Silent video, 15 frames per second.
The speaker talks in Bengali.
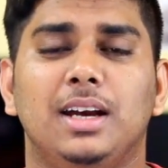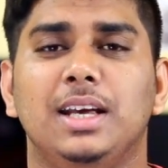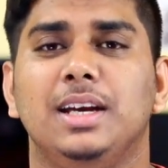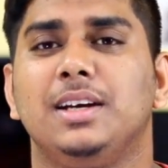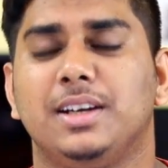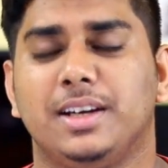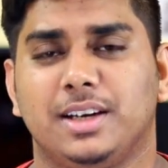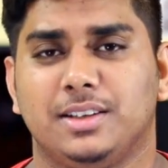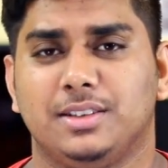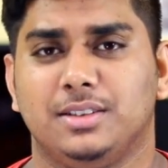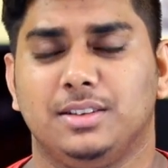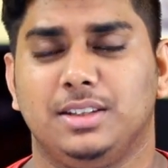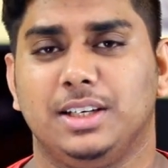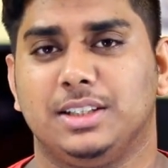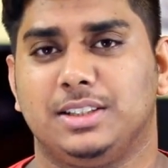লিঙ্ক রেখে
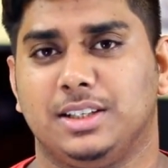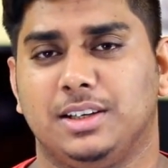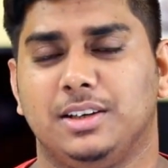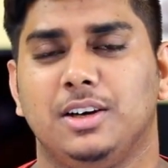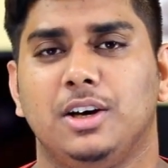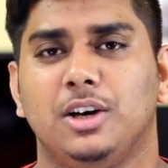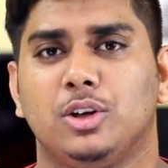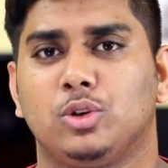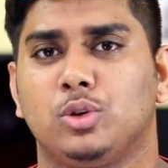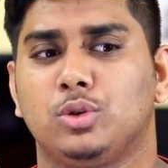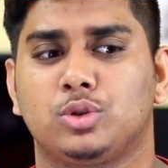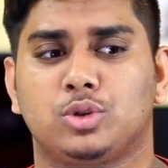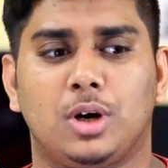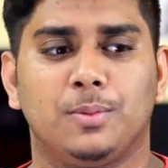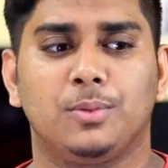দিয়েছে তো
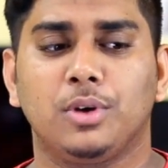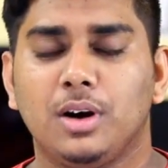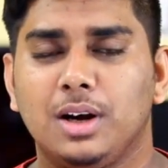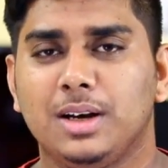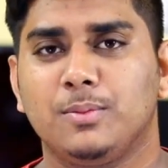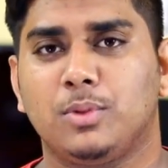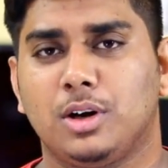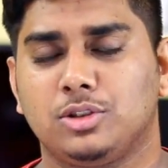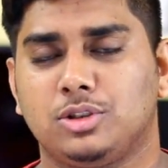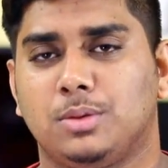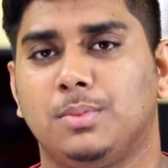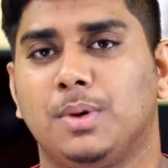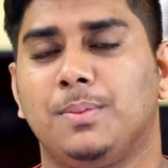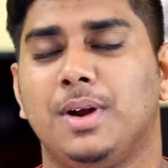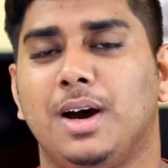সবগুলো লিঙ্ক বলা
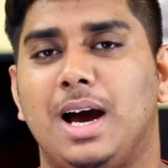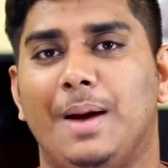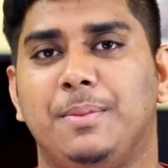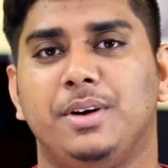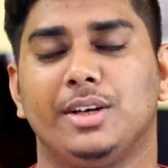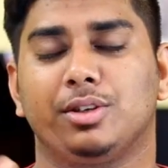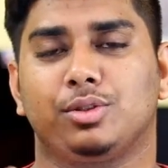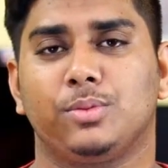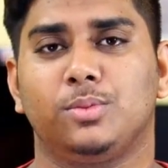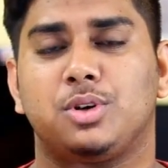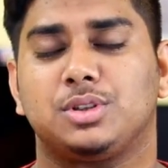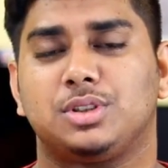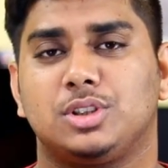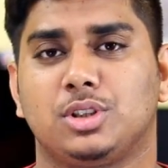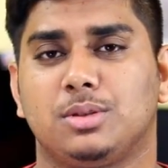সম্ভব না আমি রেশন
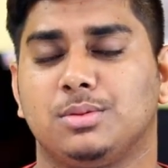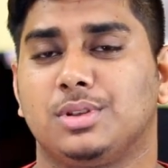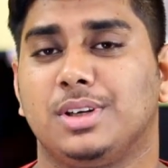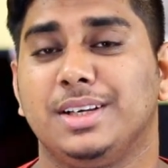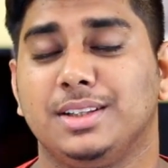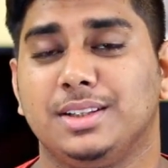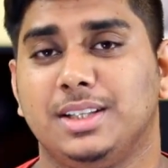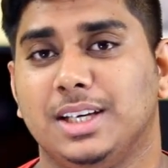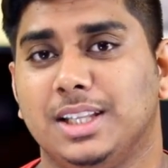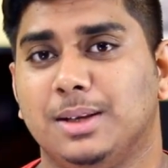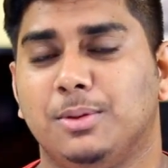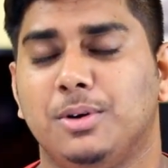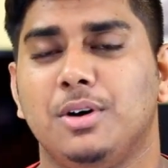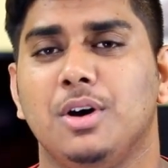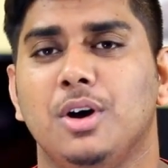বক্সে সমস্ত লিঙ্ক দিয়ে
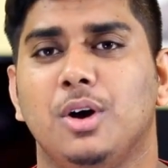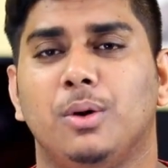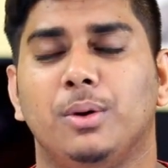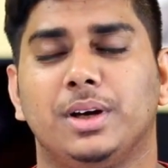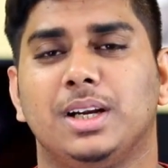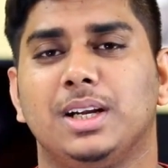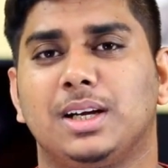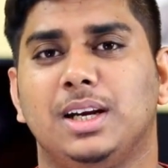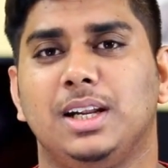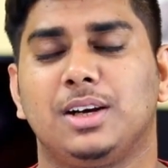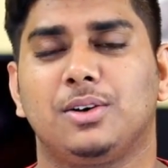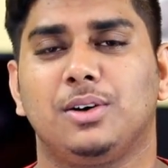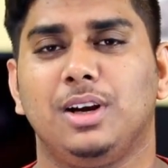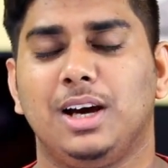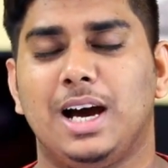দেবো ওইখানে ক্লিক
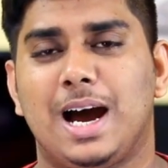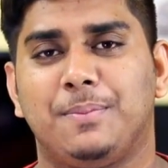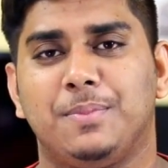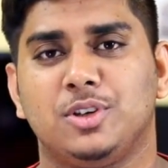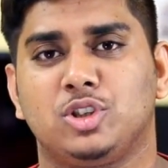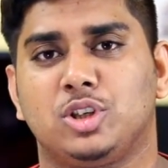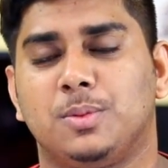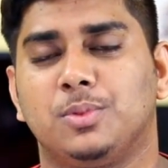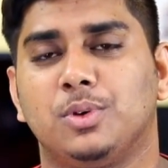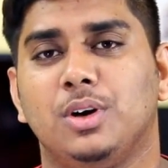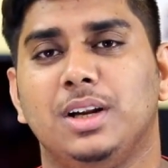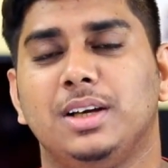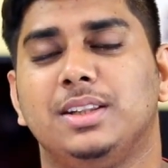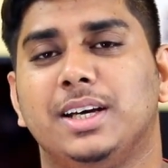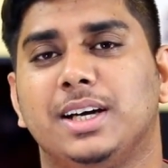করলে আপনি সবগুলো
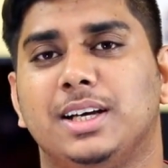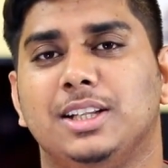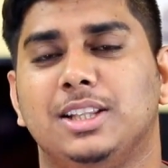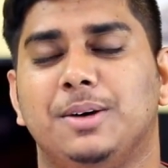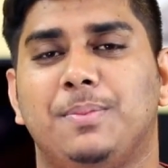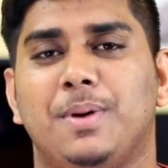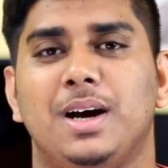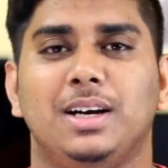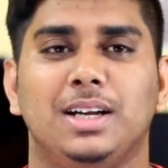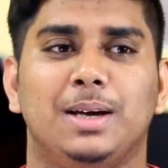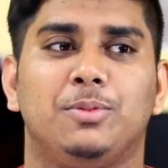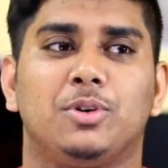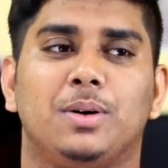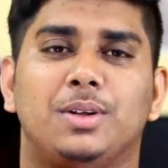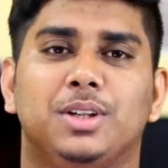লিঙ্ক দেখে নিতে পারেন
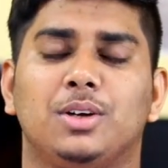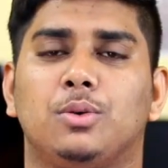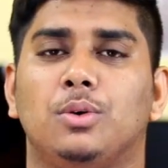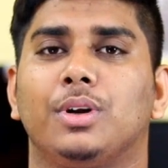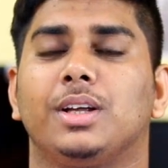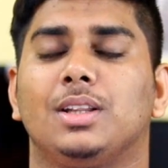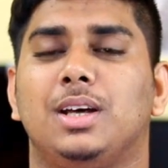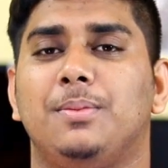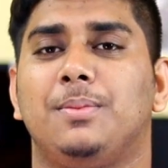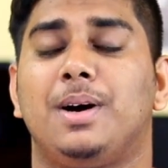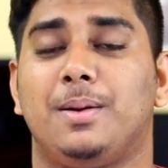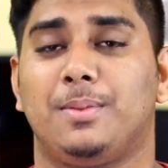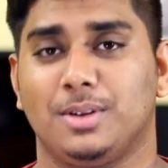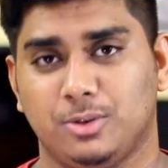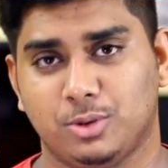এবং আমাদের কলকাতার বা
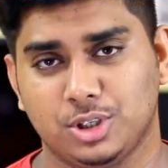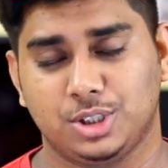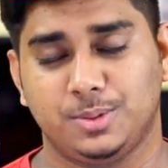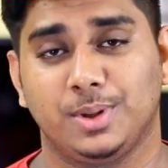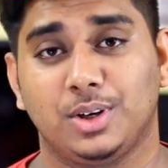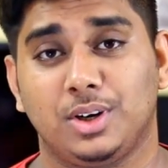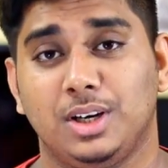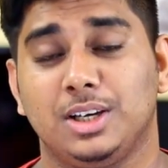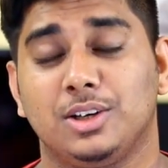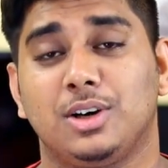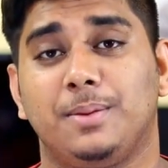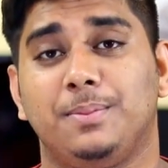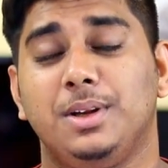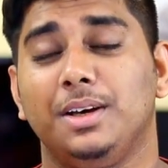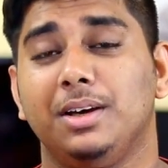আমাদের ওয়েস্ট বেঙ্গলের
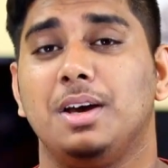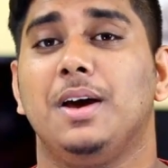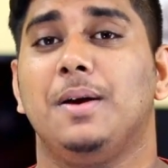লিঙ্কও আপনি